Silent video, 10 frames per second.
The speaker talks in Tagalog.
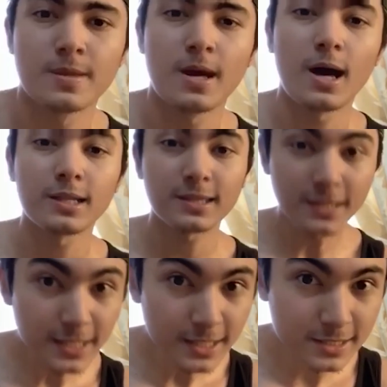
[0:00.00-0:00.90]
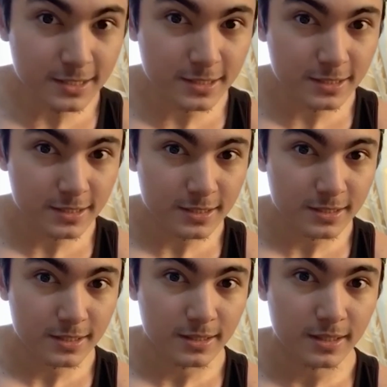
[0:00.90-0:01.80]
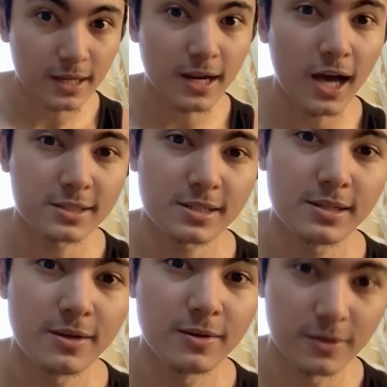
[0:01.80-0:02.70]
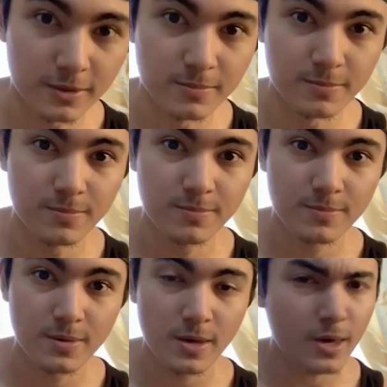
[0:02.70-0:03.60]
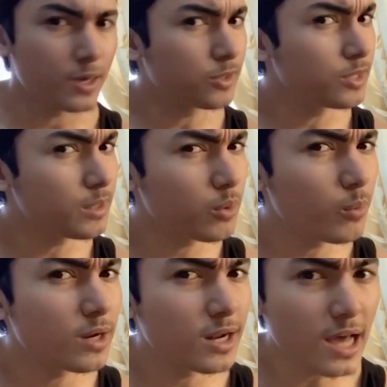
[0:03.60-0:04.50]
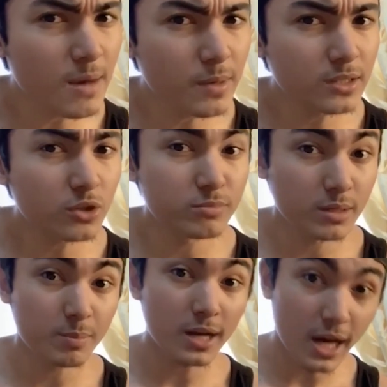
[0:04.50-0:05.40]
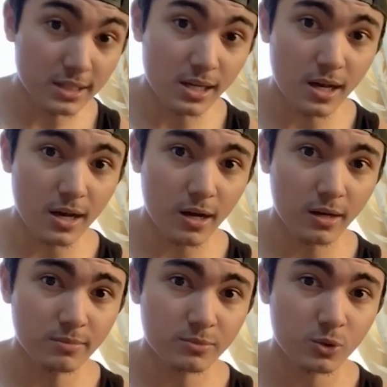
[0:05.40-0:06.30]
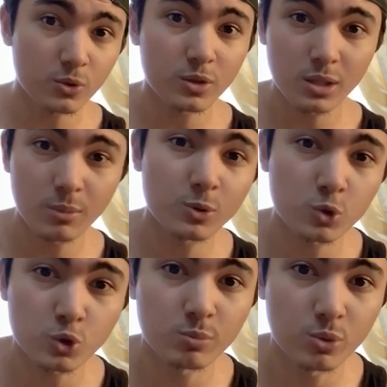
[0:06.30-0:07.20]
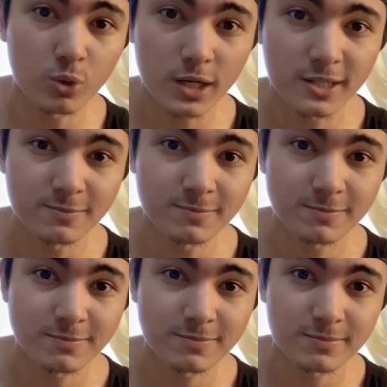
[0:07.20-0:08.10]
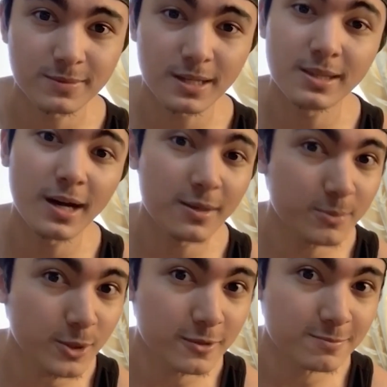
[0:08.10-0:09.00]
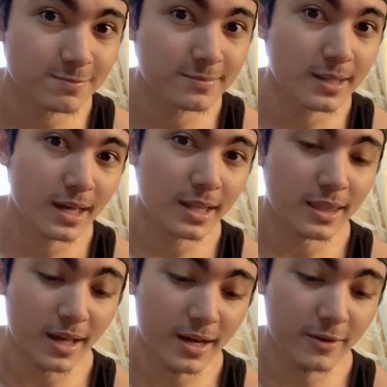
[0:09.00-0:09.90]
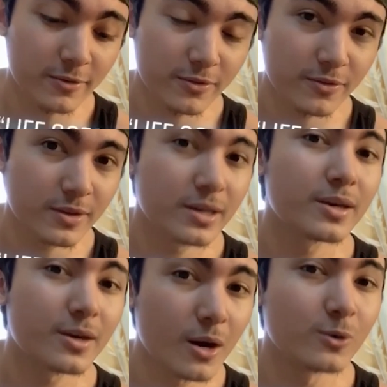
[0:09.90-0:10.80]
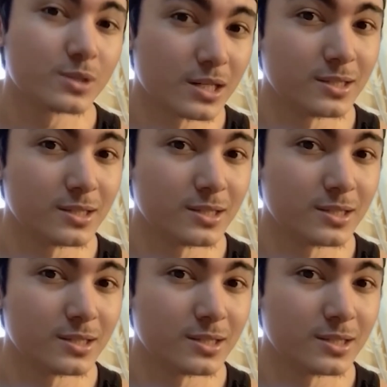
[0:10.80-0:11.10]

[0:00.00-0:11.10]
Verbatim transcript: At least, naglakas ka ng loob. Hindi mo malalaman kung may pag-asa ka kung hindi mo susubukan. Tandaan mo, life goes on.